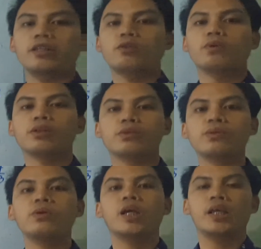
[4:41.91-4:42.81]
equal
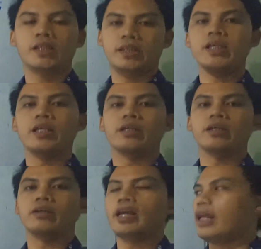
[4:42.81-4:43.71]
to c.
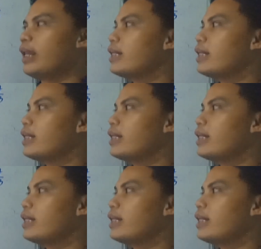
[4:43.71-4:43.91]
Okay,